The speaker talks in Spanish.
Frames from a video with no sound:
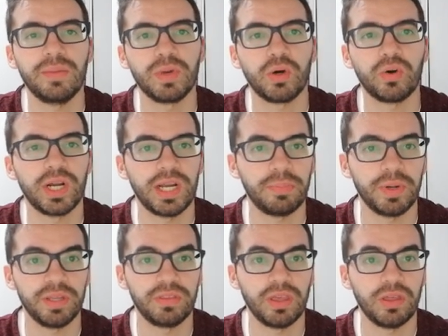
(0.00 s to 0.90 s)
en mejorar la
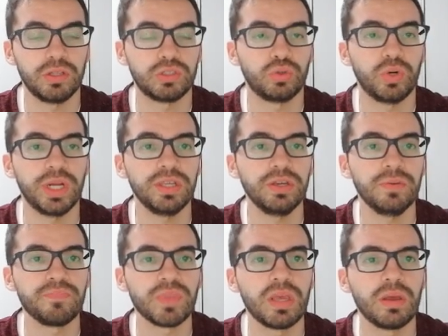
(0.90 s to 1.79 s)
experiencia de usuario,
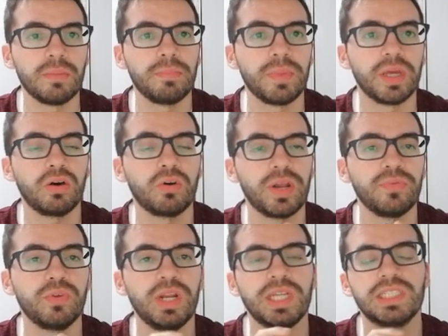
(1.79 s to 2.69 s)

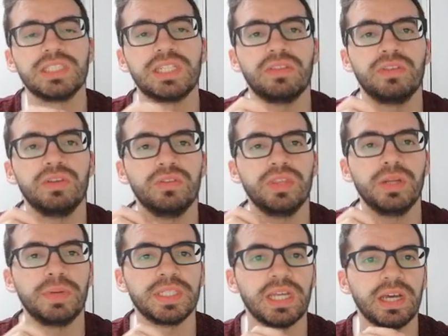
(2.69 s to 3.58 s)
mejorando la sensación
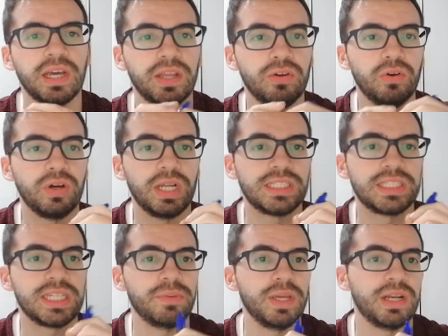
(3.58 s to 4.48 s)
del pasajero al
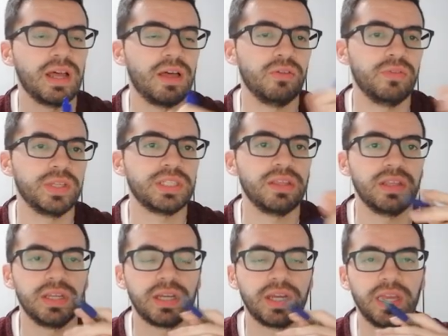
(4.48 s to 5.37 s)
saber a dónde se
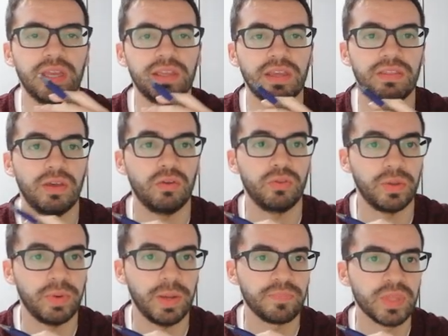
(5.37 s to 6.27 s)
dirige y hacia dónde
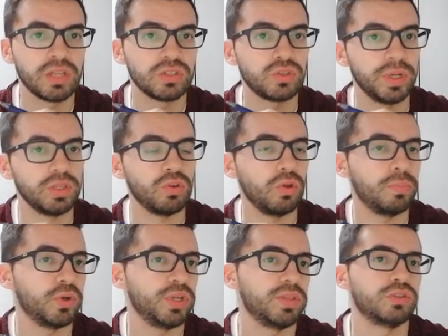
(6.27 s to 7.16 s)
va, sobre todo
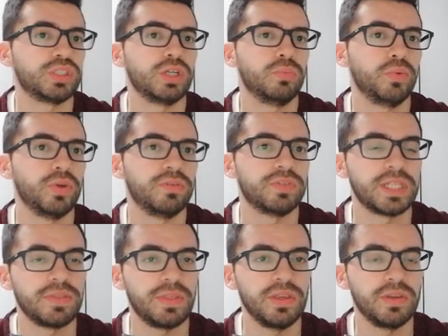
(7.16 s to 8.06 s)
poniéndoselo muy
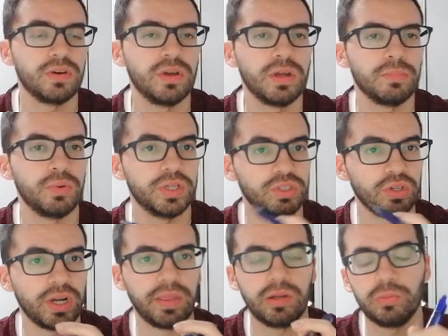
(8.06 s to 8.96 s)
sencillo, por eso
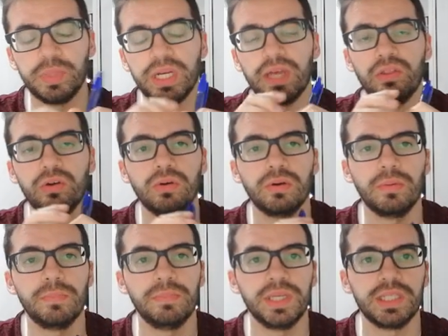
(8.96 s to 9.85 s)
la he denominado
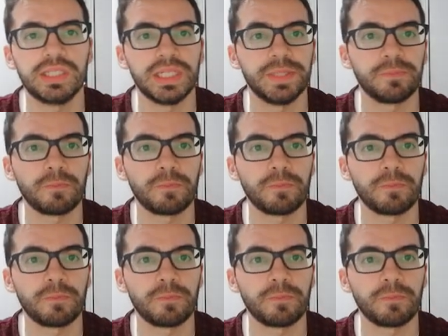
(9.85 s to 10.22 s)
Bici.